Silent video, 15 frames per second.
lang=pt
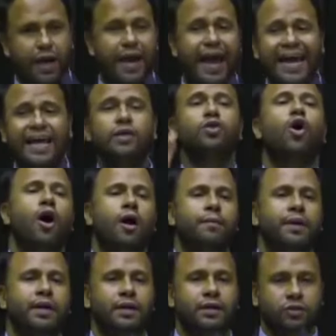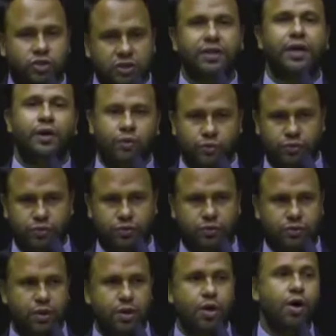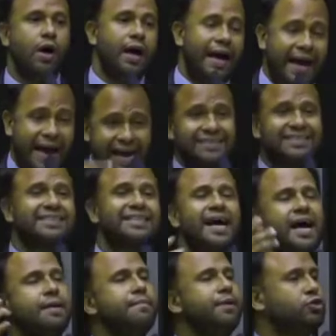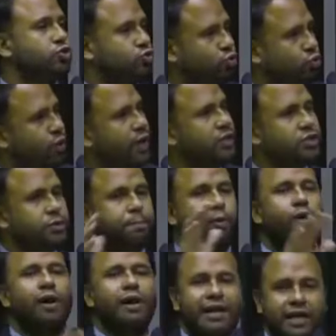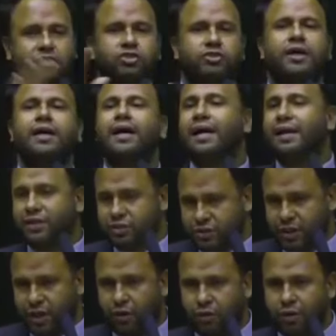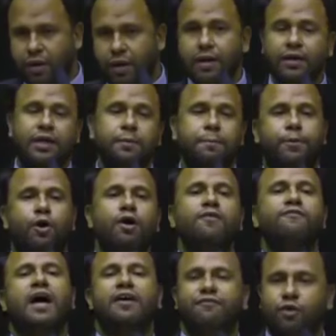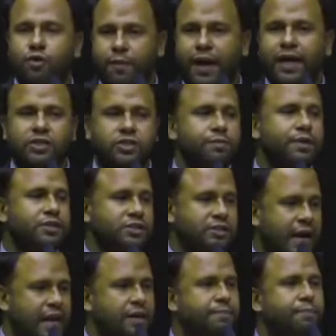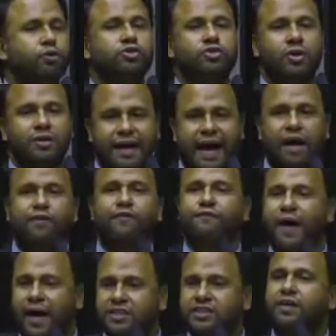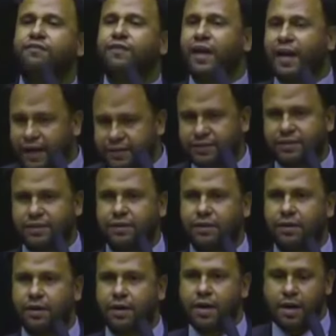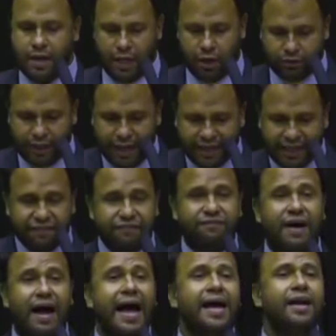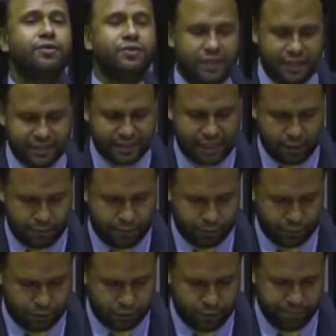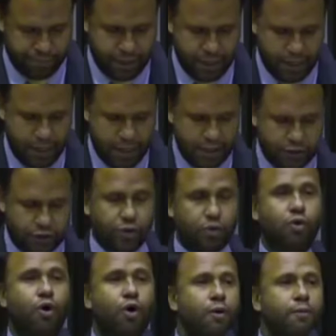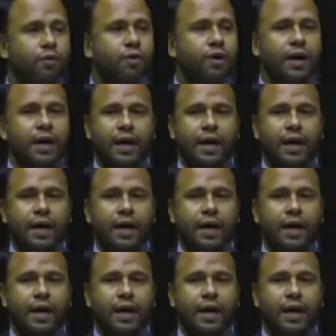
em nome de Deus. Essa é a mistura de política e religião que provavelmente Michele Bolsonaro faz referência. Eu dei aqui vários exemplos de como